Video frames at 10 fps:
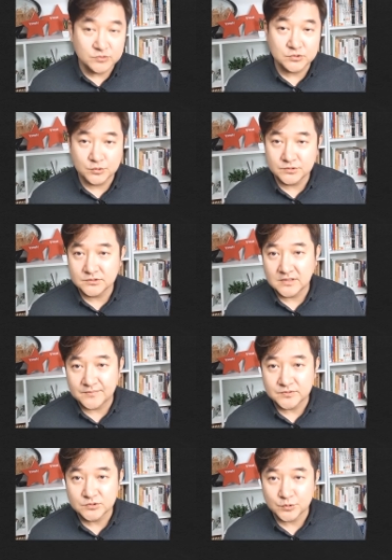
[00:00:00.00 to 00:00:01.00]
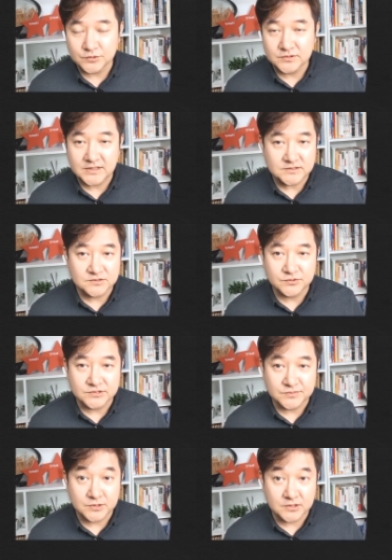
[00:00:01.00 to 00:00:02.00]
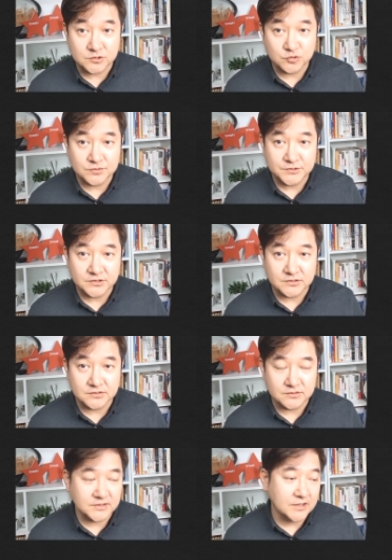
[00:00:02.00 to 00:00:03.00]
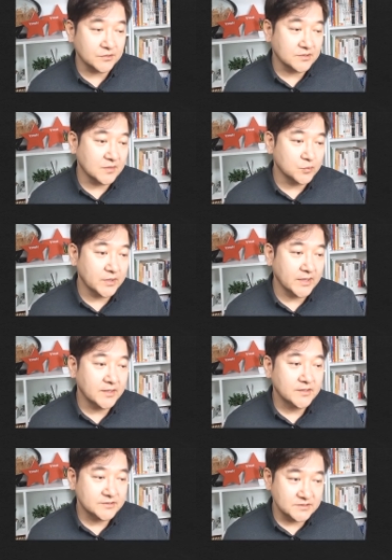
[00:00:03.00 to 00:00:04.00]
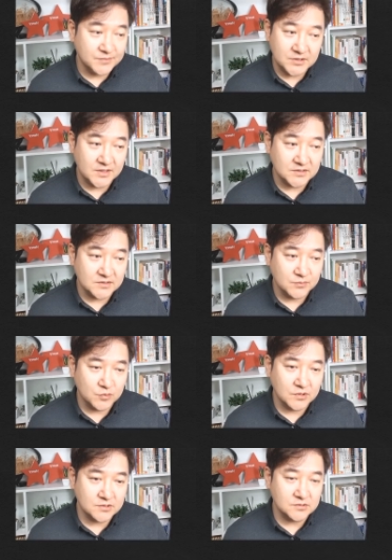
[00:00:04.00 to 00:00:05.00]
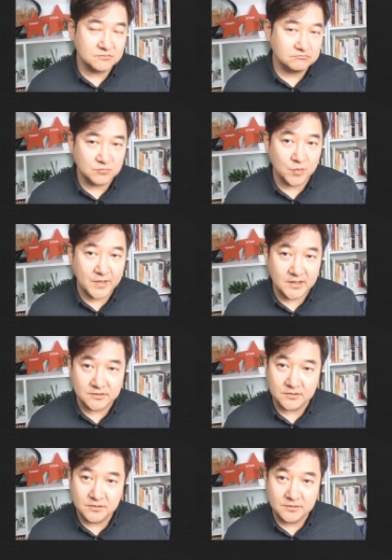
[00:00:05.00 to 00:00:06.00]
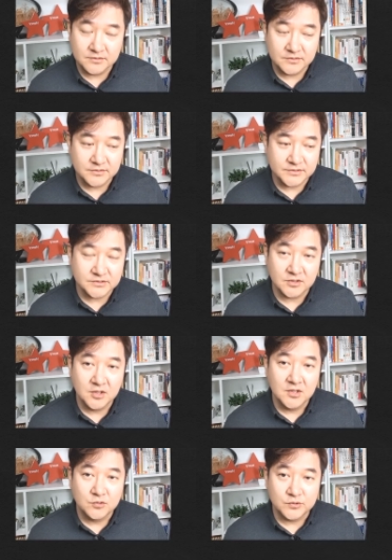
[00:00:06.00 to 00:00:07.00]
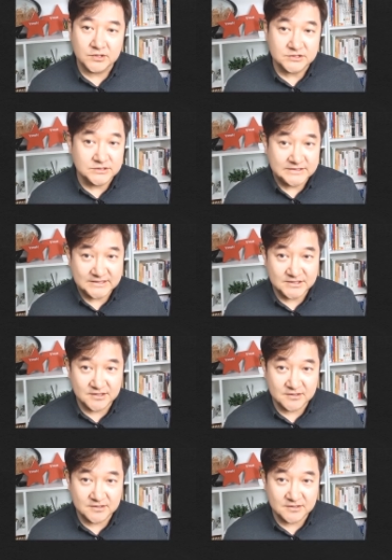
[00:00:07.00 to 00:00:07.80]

좋은 쪽이든 나쁜 쪽이든 다 쓸 수 있습니다. 중립적인 단어이기 때문에 그래서 imitate 뭔가를 모방하는 거. 그래서 우리가 진짜